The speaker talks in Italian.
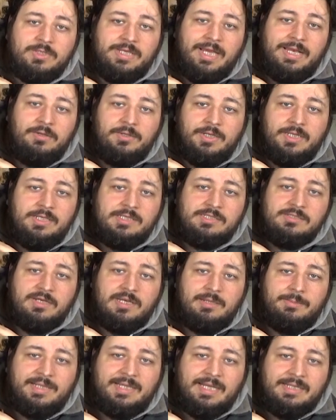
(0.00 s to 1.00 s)
modello in
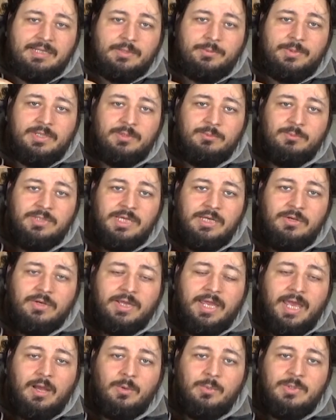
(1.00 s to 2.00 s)
edizione limitata, quindi un modello
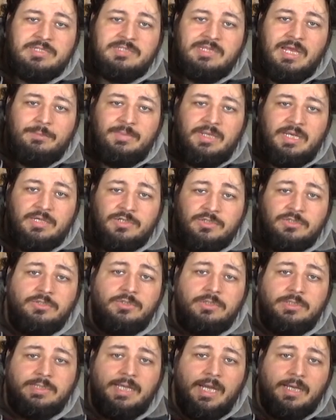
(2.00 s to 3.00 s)
che è acquistabile
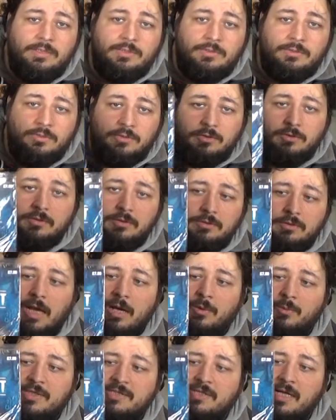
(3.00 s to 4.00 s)
soltanto
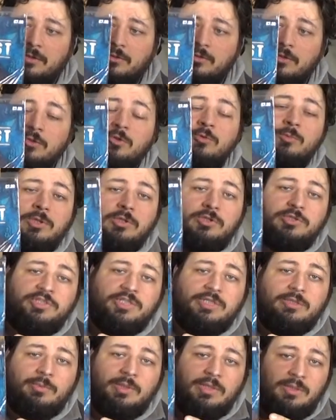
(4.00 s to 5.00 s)
acquistando il numero
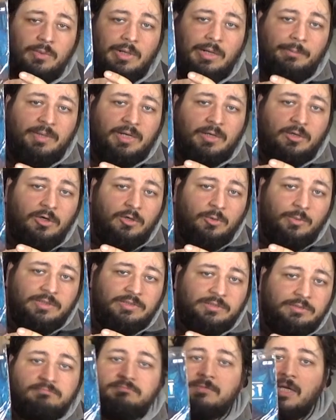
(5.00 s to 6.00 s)
5 di Warhammer
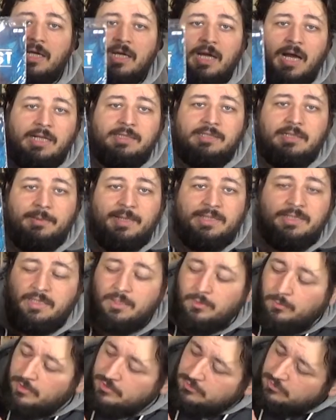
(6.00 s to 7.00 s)
Conquest,
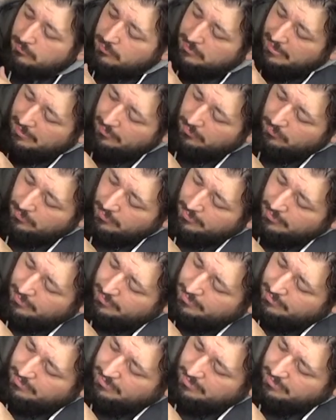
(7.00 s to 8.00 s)
altrimenti questo modello
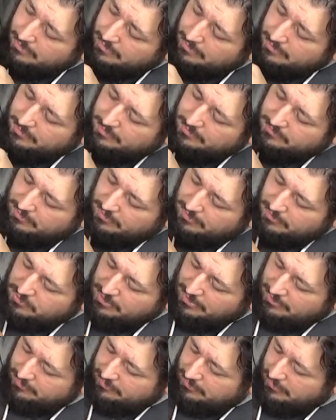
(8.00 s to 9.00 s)
di
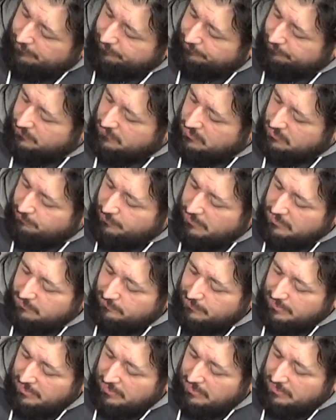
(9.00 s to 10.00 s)
sergente Space
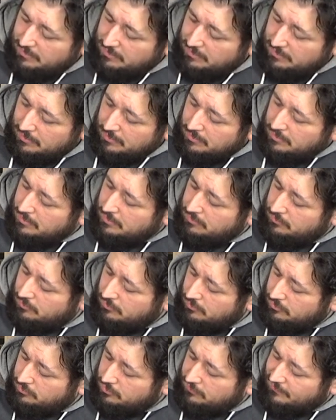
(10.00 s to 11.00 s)
Marine
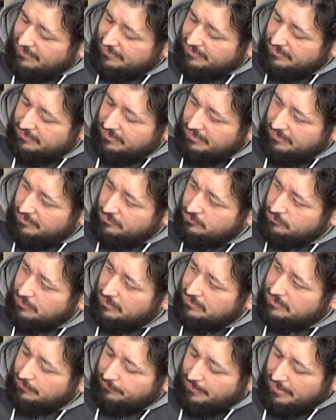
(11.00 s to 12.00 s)
non lo trovate da
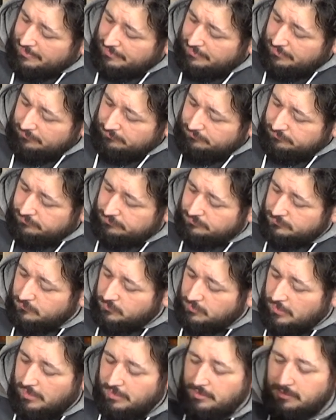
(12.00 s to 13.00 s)
nessun'altra parte,
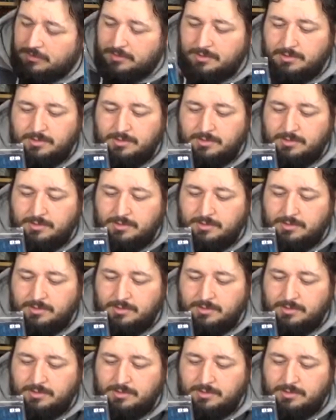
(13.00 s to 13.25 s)
ok?